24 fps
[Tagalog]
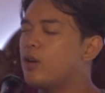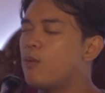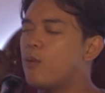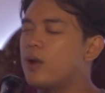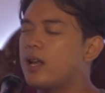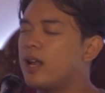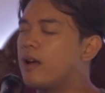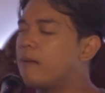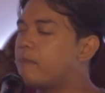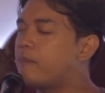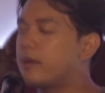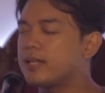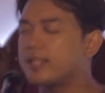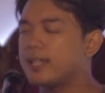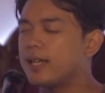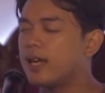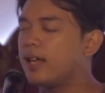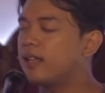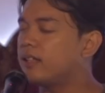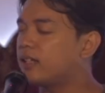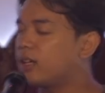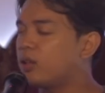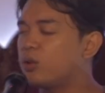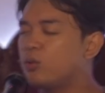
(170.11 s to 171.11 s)
na walang
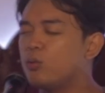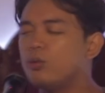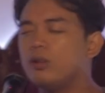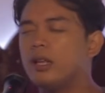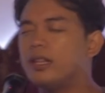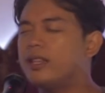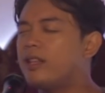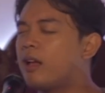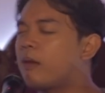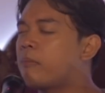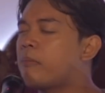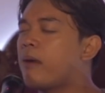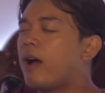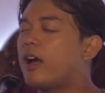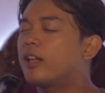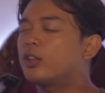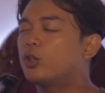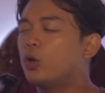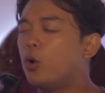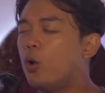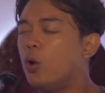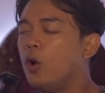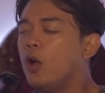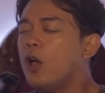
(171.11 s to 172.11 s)
basehan katulad ng mga
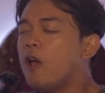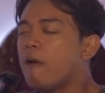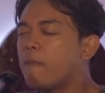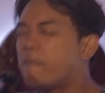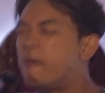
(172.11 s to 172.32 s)
to,